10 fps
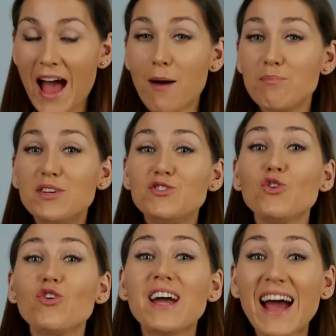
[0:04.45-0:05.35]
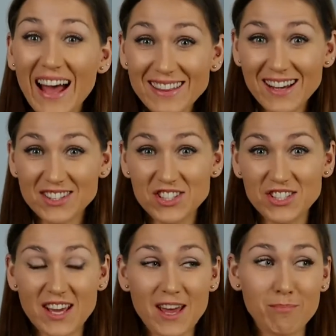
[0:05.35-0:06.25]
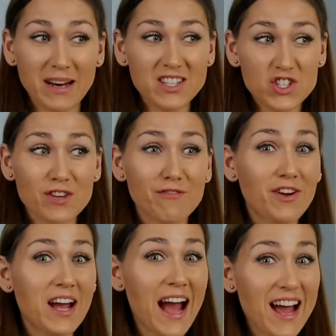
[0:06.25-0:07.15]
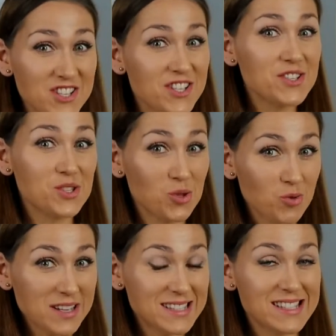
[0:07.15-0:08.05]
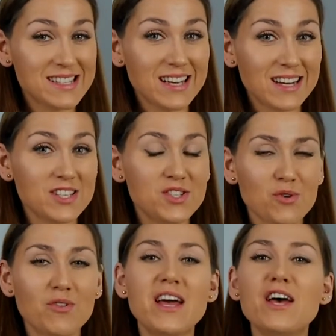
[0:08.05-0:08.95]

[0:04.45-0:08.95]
aby dogadać się praktycznie w każdej sytuacji za granicą,